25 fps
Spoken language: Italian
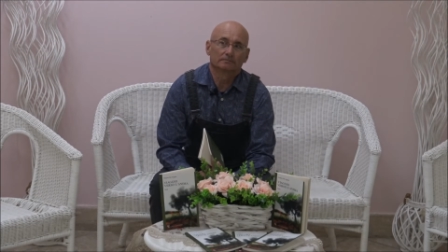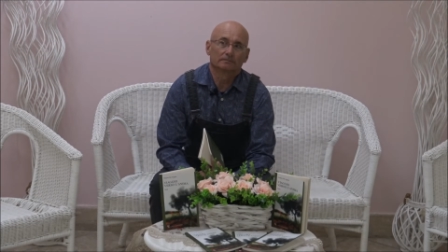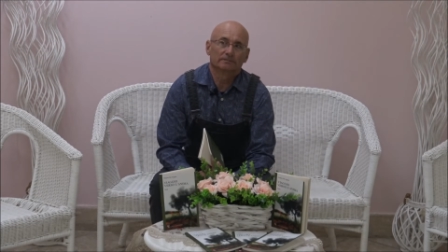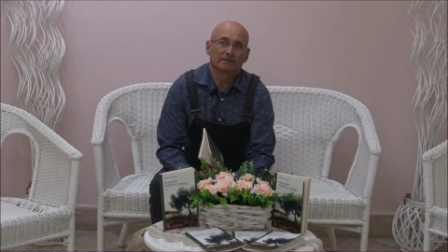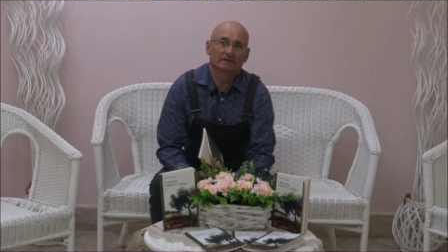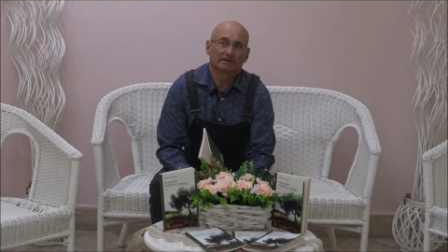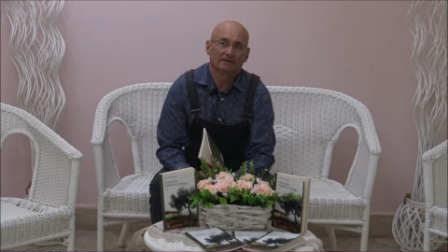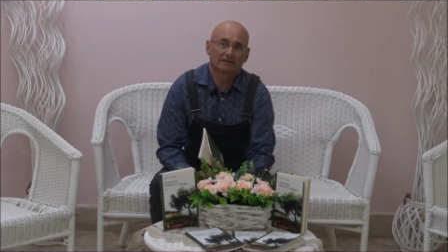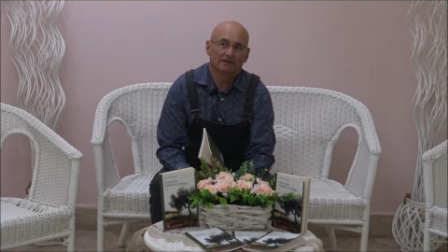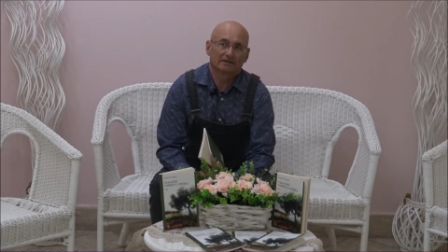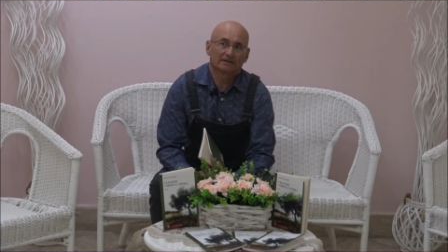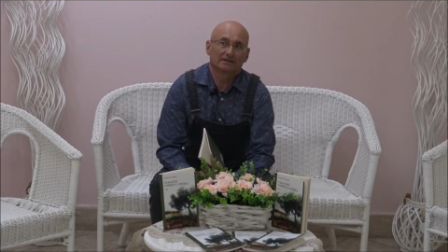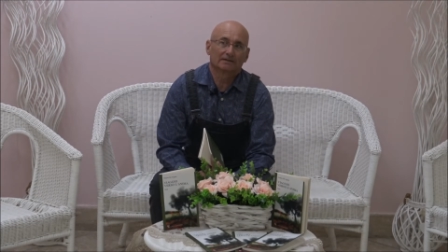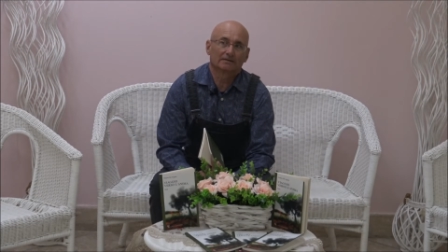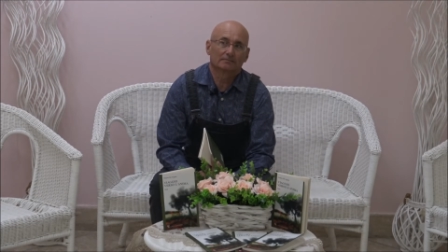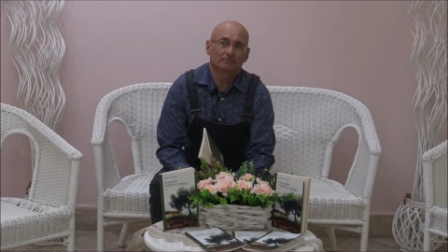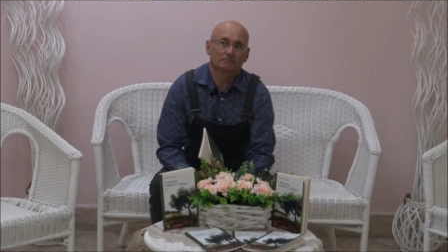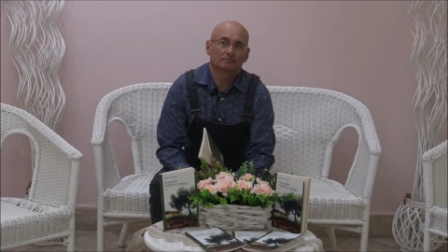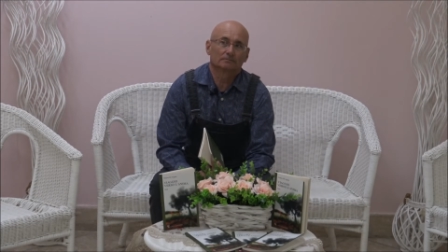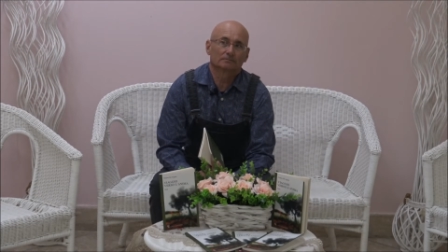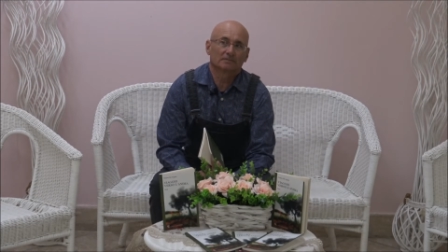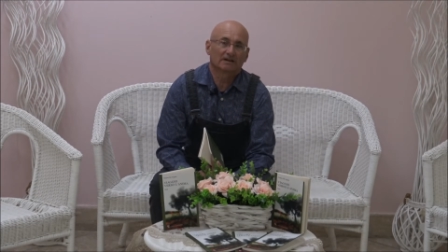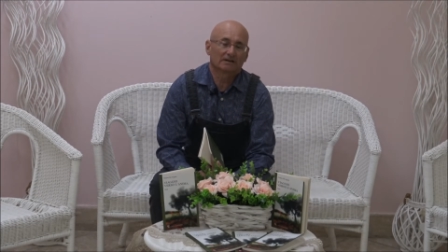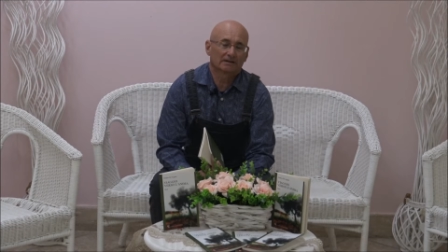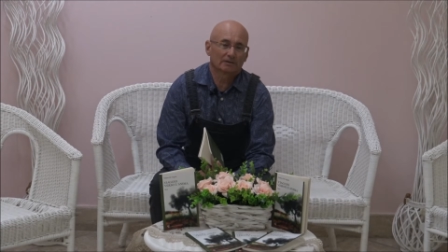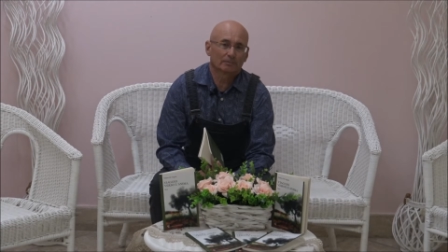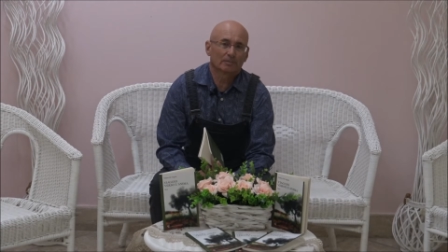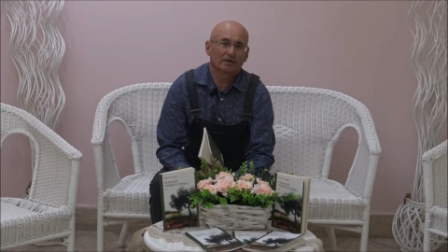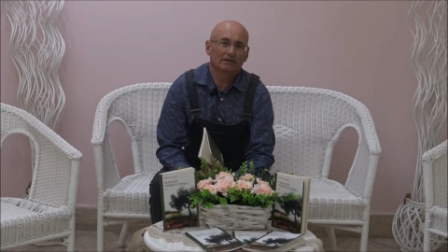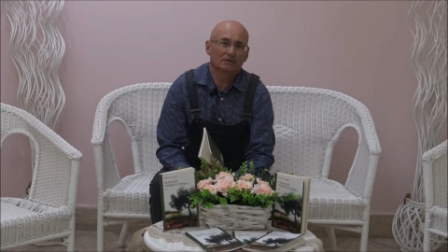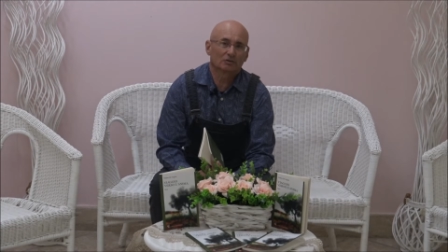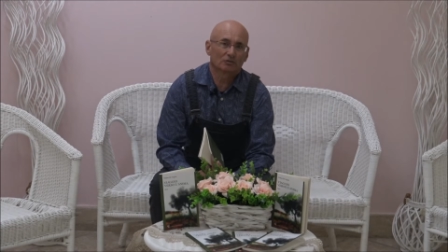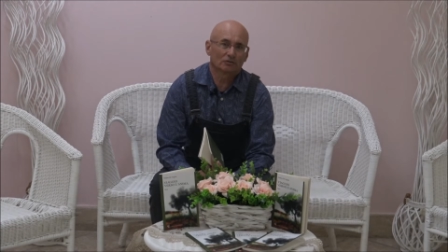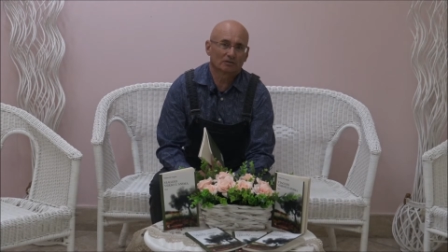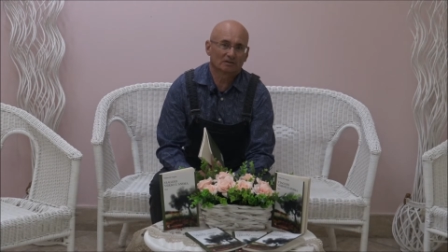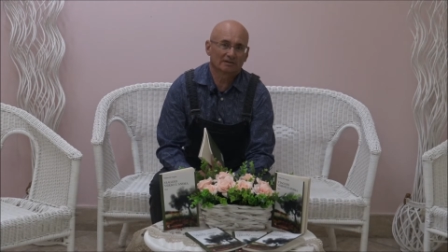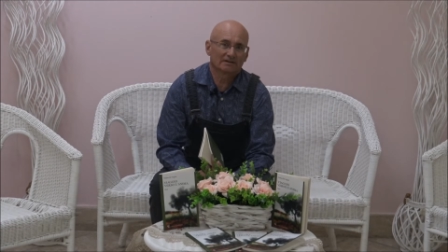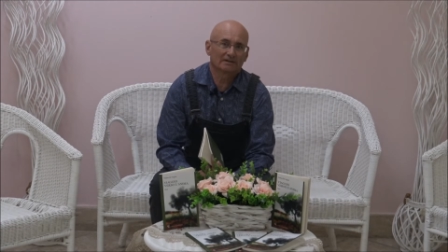perché,
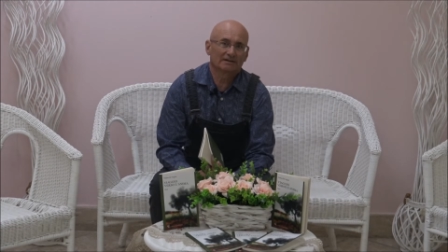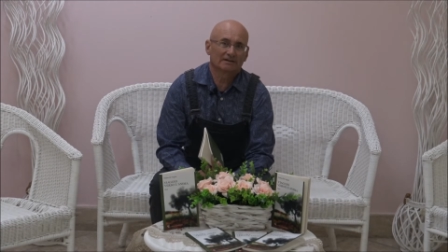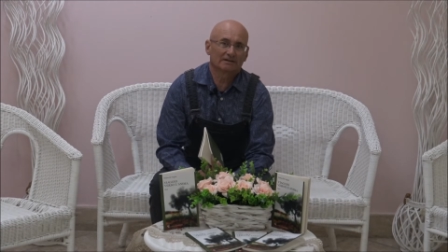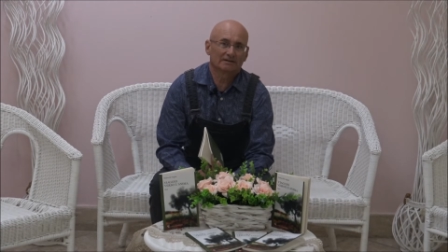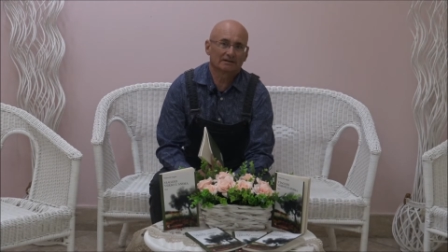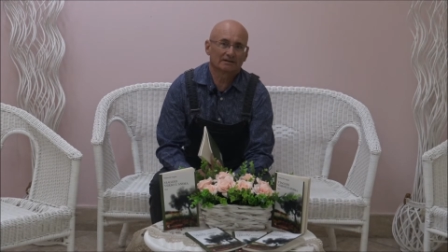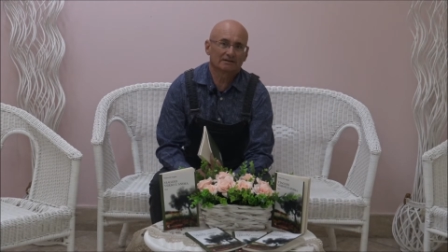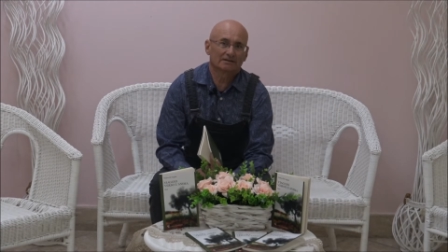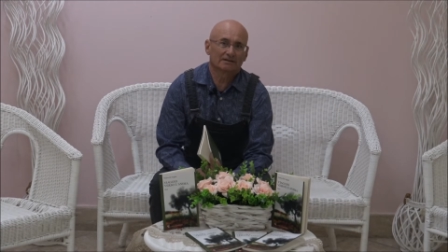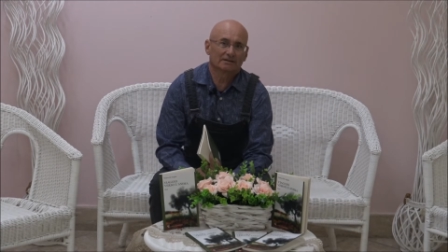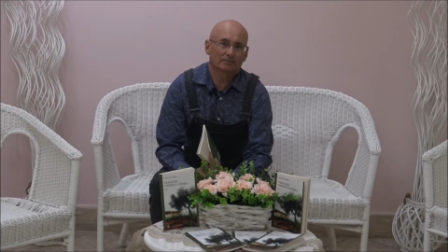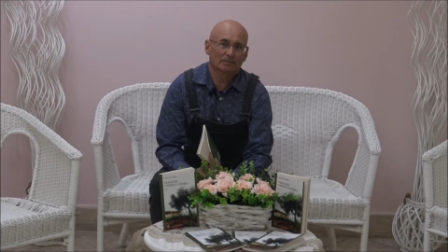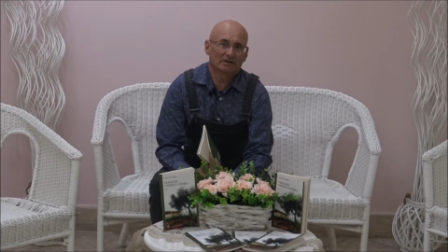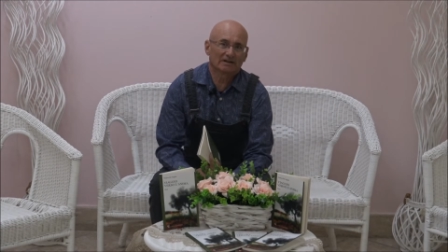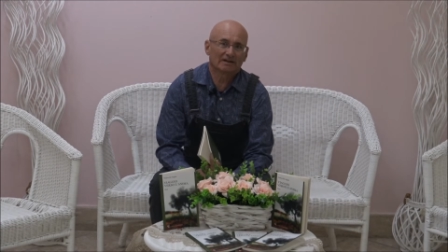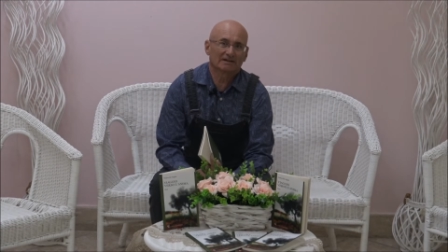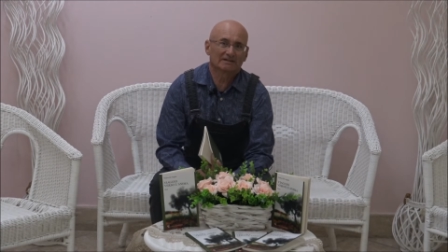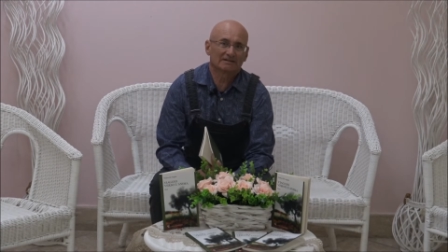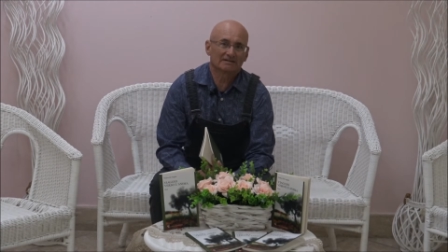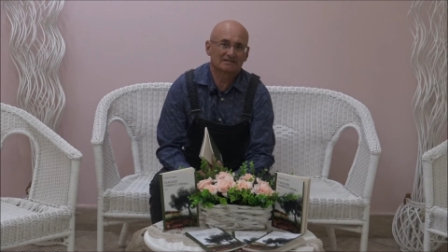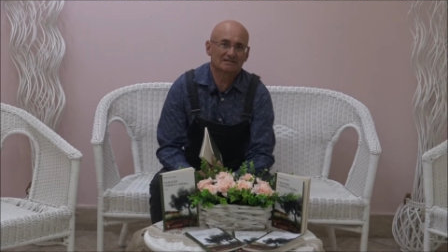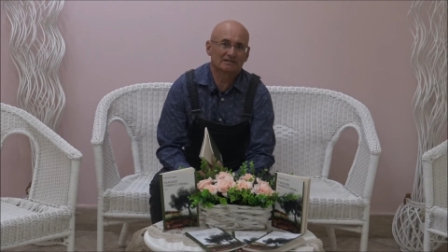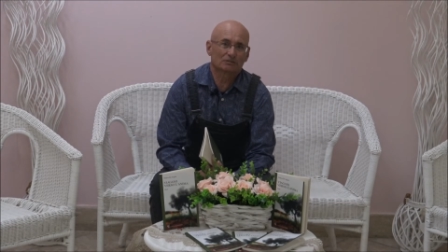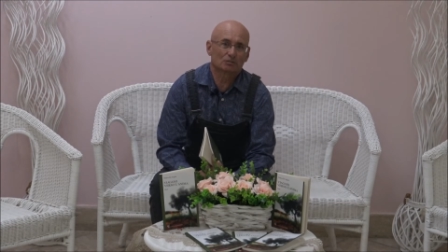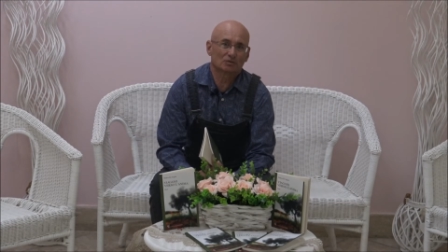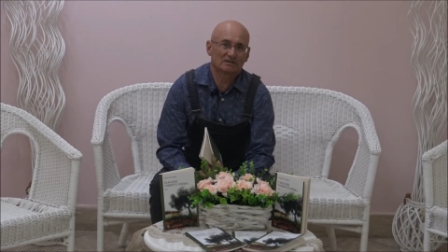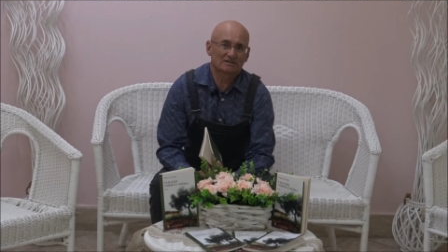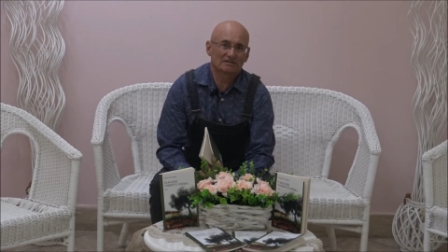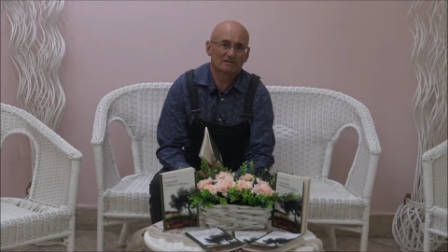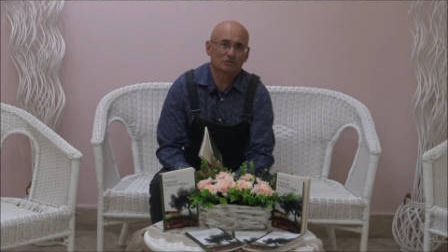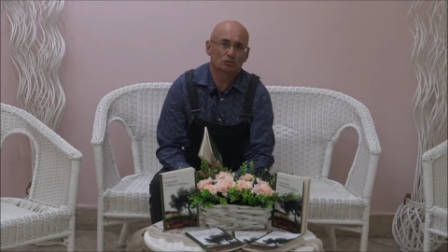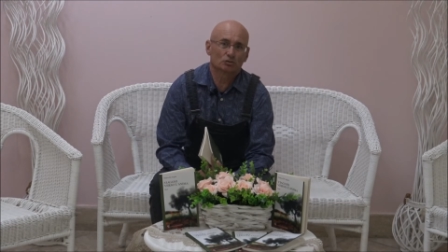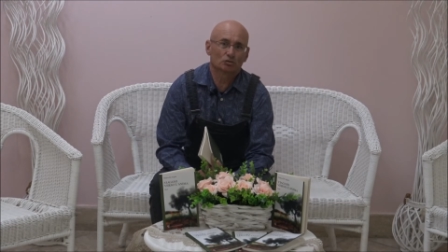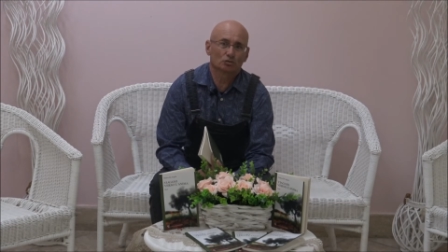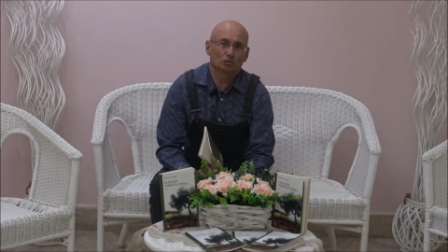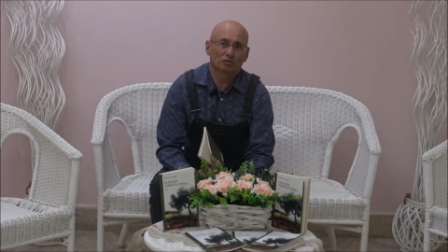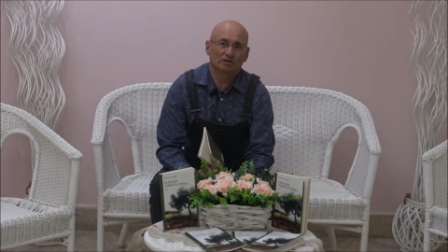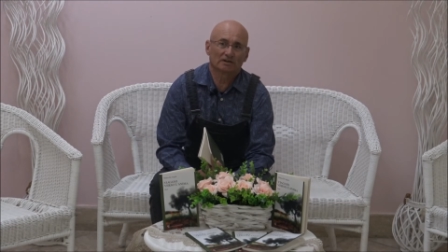ripeto, vedere determinate
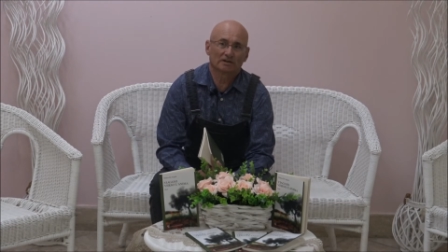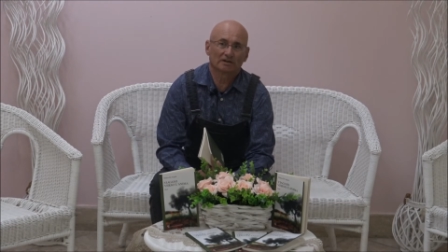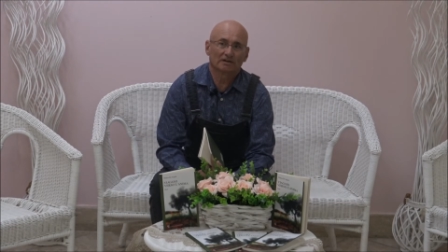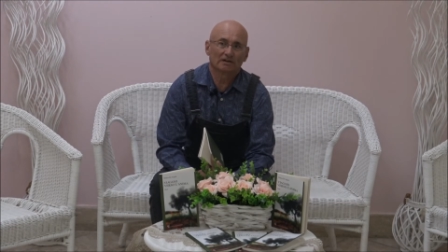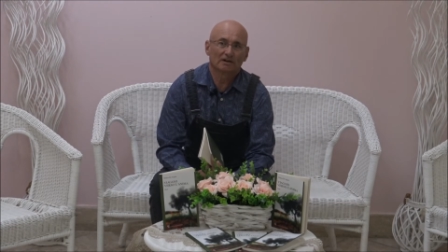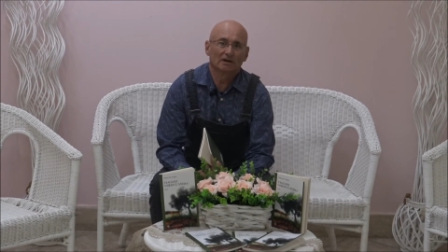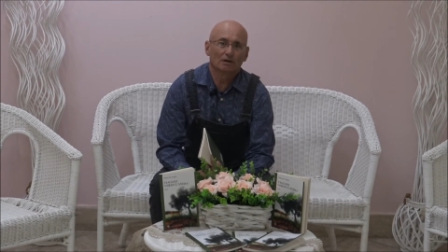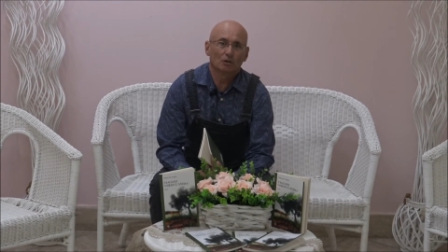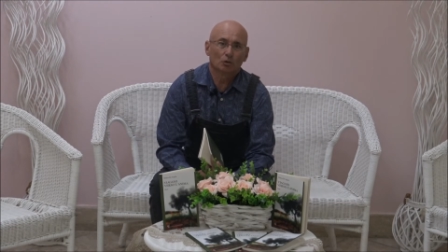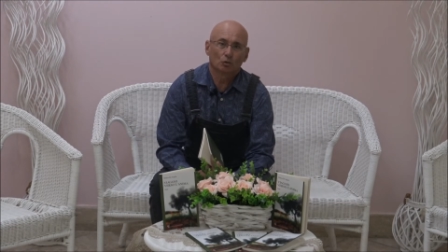situazioni,